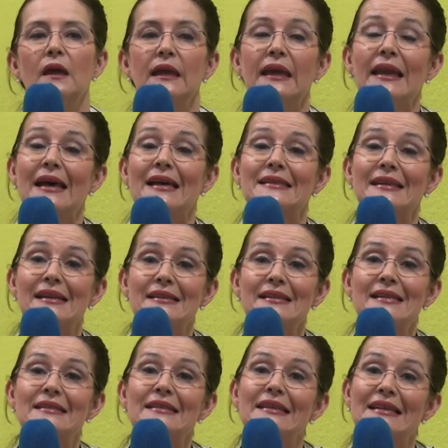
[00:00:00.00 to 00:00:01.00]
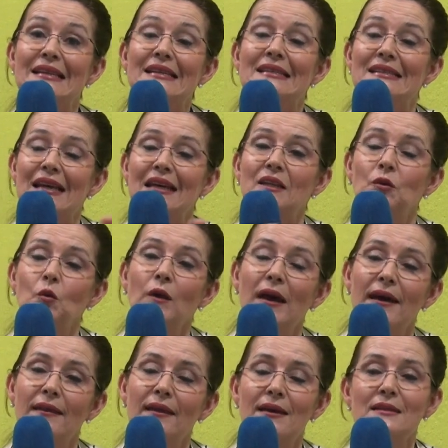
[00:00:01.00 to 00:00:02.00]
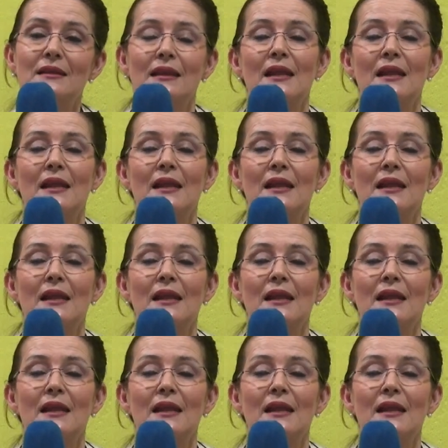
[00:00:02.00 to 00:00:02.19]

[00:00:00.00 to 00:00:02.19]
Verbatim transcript: Y las grasas insaturadas